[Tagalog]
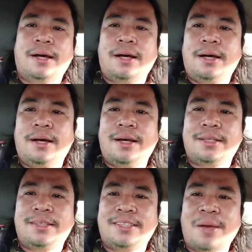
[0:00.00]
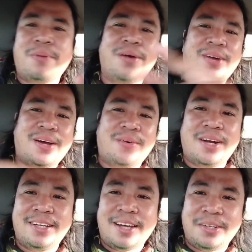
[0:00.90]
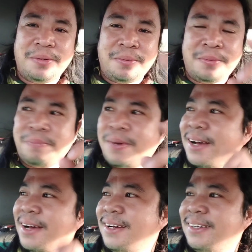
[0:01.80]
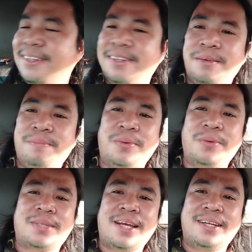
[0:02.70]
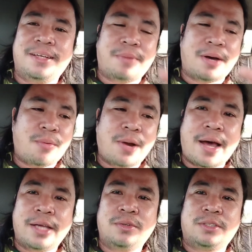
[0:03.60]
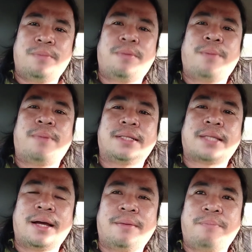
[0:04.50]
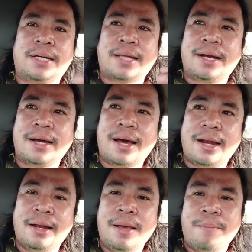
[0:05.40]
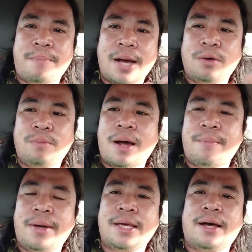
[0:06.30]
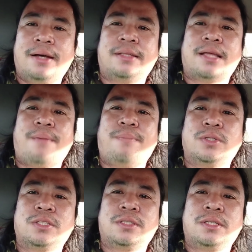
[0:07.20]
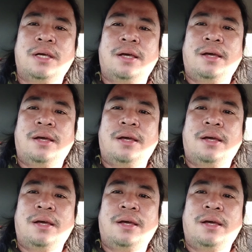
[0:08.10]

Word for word: at syempre unang una dyan yung pang pulutan di mawala yun syempre pang pagtanggal pagod mamaya tapos